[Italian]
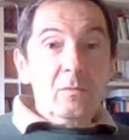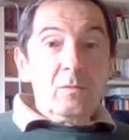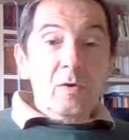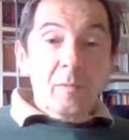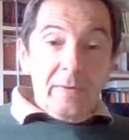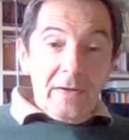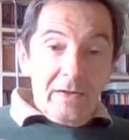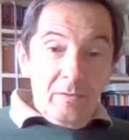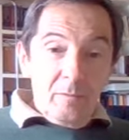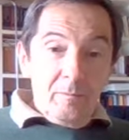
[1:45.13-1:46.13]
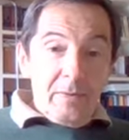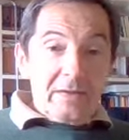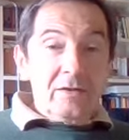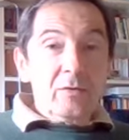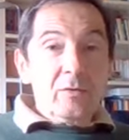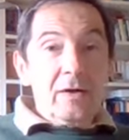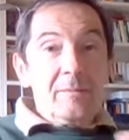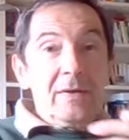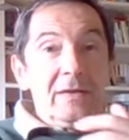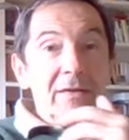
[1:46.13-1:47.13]
un'opera non
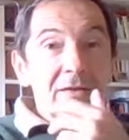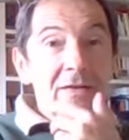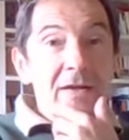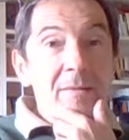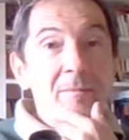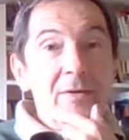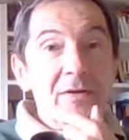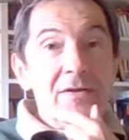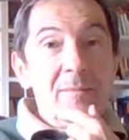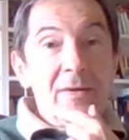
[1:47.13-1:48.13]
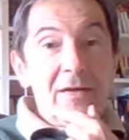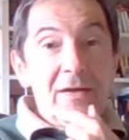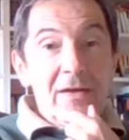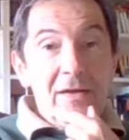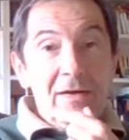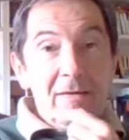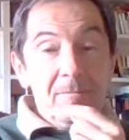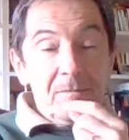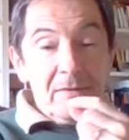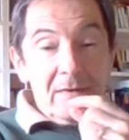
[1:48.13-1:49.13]
particolarmente semplice perché
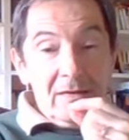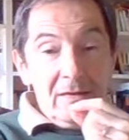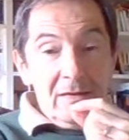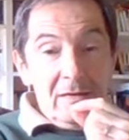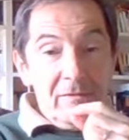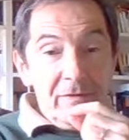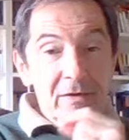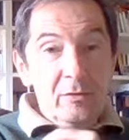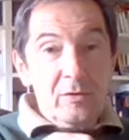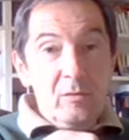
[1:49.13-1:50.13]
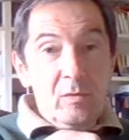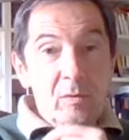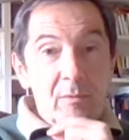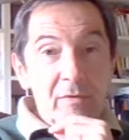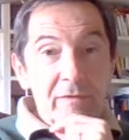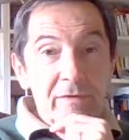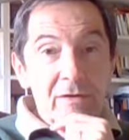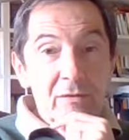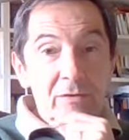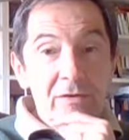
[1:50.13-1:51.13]
il figlio dell'uomo, il
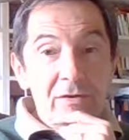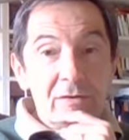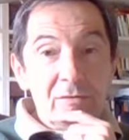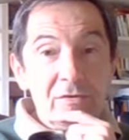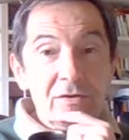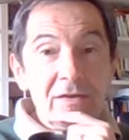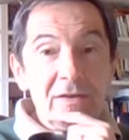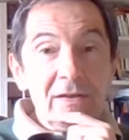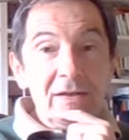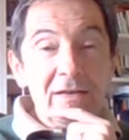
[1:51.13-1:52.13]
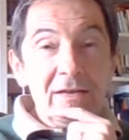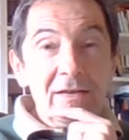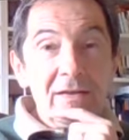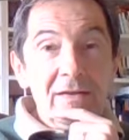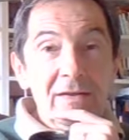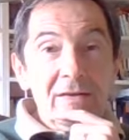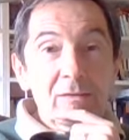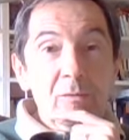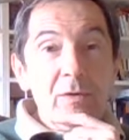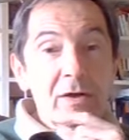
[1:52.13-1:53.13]
figlio di Dio, ci chiede
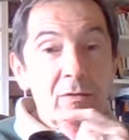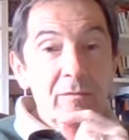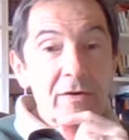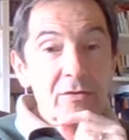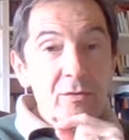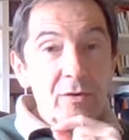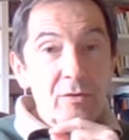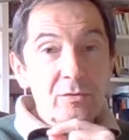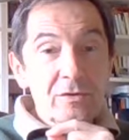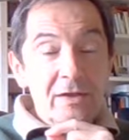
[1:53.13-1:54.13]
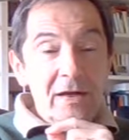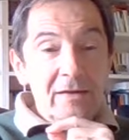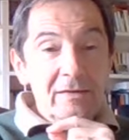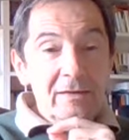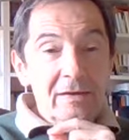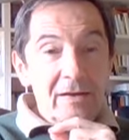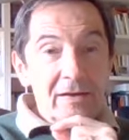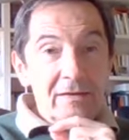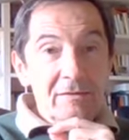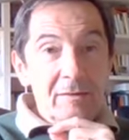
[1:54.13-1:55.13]
una conversione costante
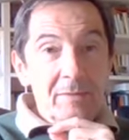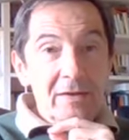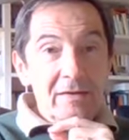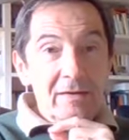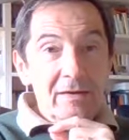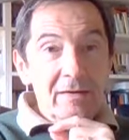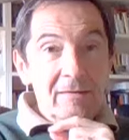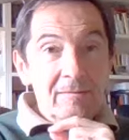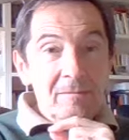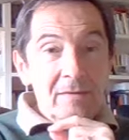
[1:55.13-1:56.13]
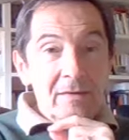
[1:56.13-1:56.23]
relativamente a